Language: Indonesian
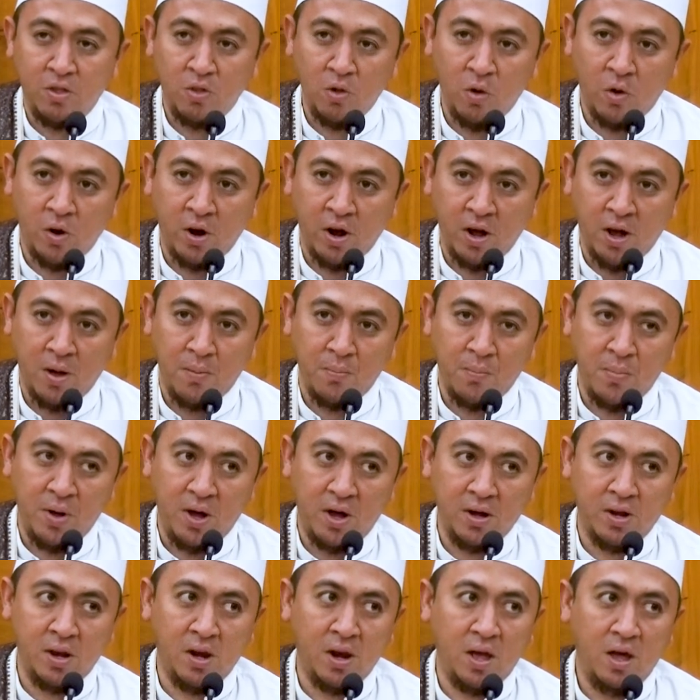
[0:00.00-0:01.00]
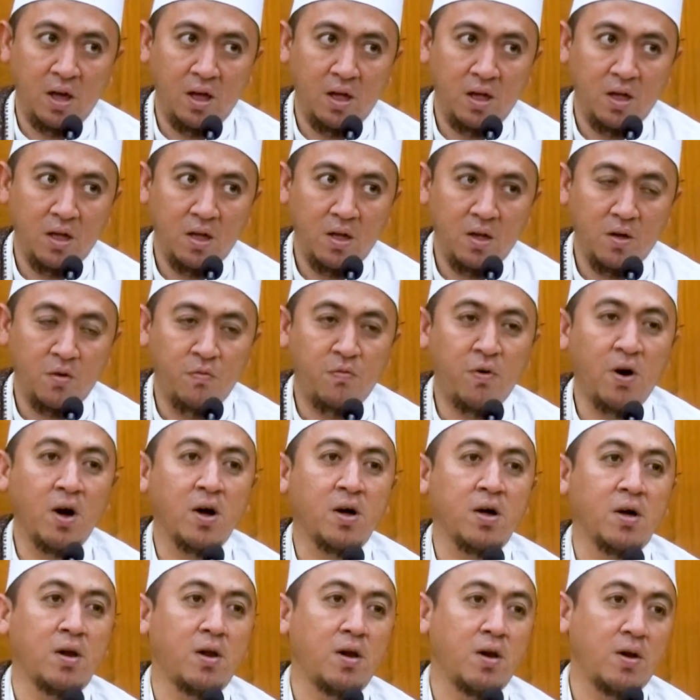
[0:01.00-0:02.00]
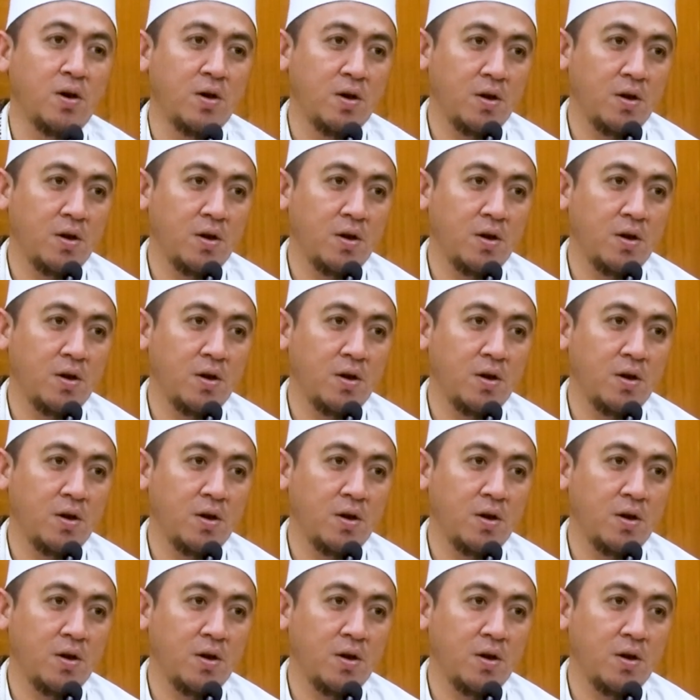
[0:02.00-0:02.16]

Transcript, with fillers: seorang hamba adalah fakir.